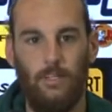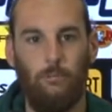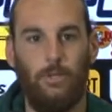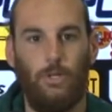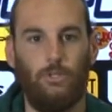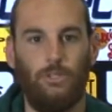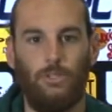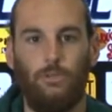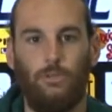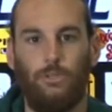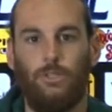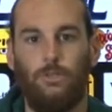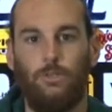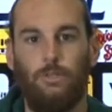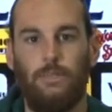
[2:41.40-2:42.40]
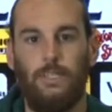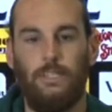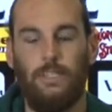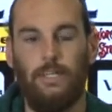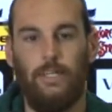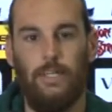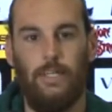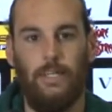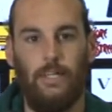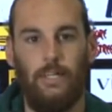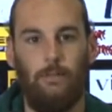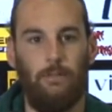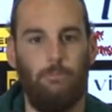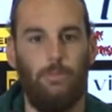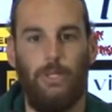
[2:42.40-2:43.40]
però sicur sicuramente è,
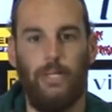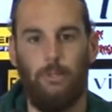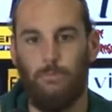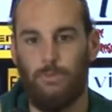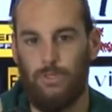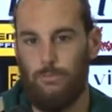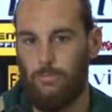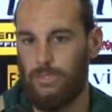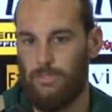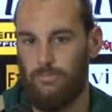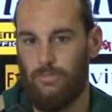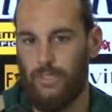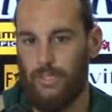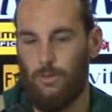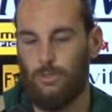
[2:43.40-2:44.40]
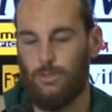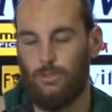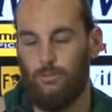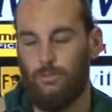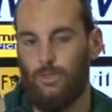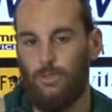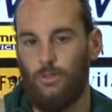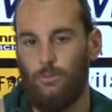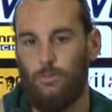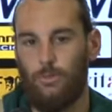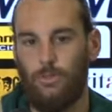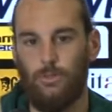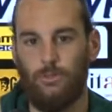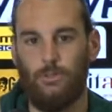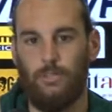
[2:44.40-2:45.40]
era, era, più semplice fare in questo modo
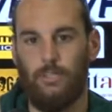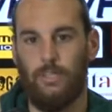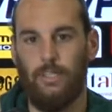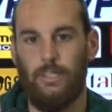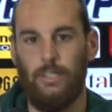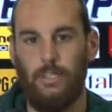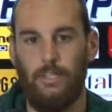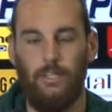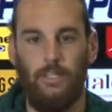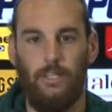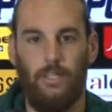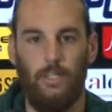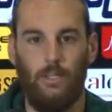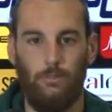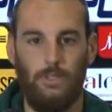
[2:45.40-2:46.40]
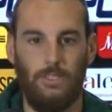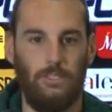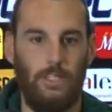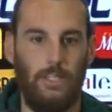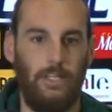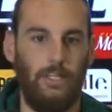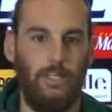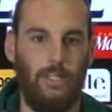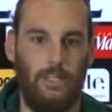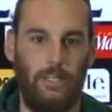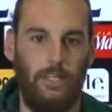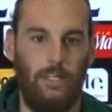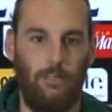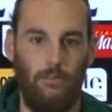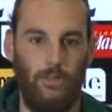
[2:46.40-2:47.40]
piuttosto che cominciare
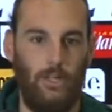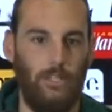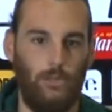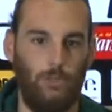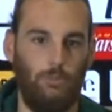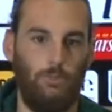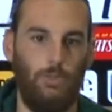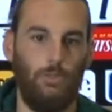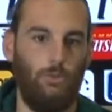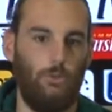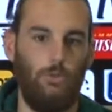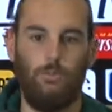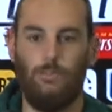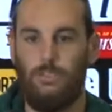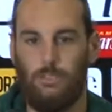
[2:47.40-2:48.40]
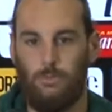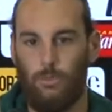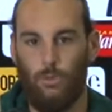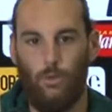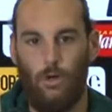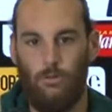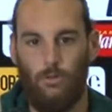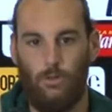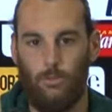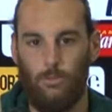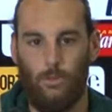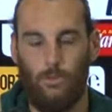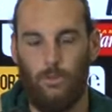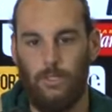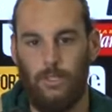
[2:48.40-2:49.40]
a lavorare su un modulo diciamo nuovo
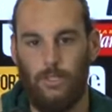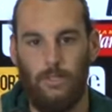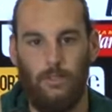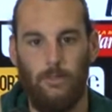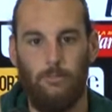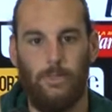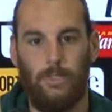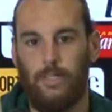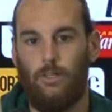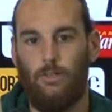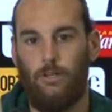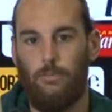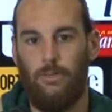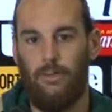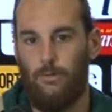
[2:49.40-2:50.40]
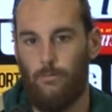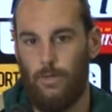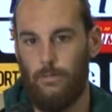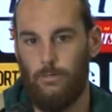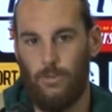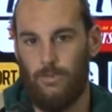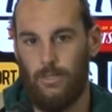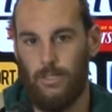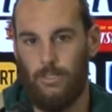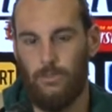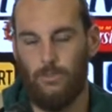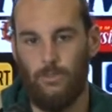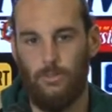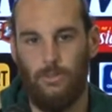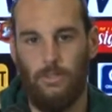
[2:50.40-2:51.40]
comunque perché non l'abbiamo mai
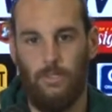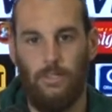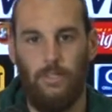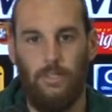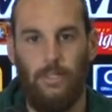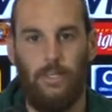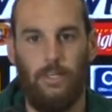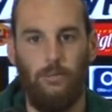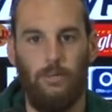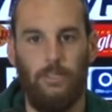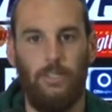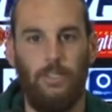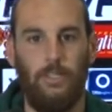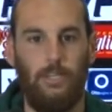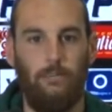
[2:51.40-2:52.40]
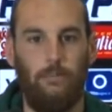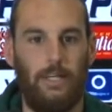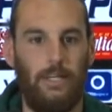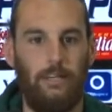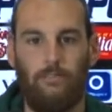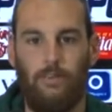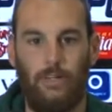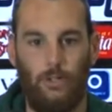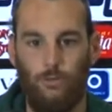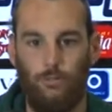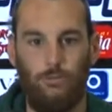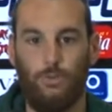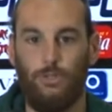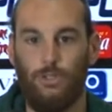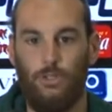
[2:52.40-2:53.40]
provato e quindi magari fare
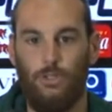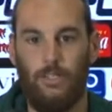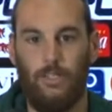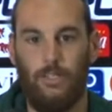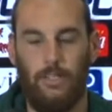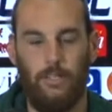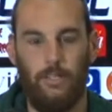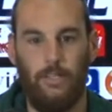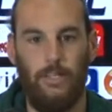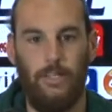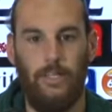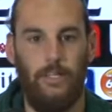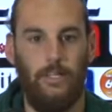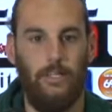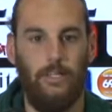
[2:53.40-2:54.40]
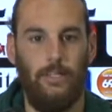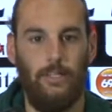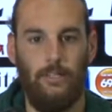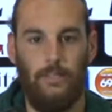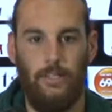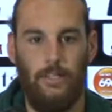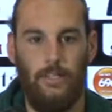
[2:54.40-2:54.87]
confusione e,